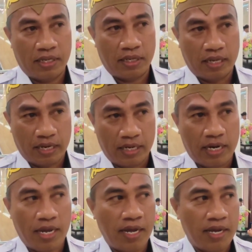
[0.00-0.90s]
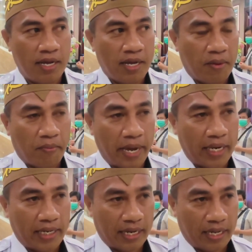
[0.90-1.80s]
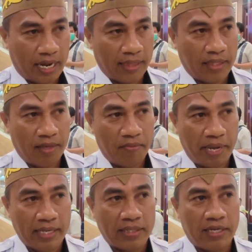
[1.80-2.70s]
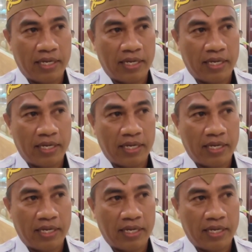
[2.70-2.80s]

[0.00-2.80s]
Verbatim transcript: Gerindra baik dari ranting, PAC,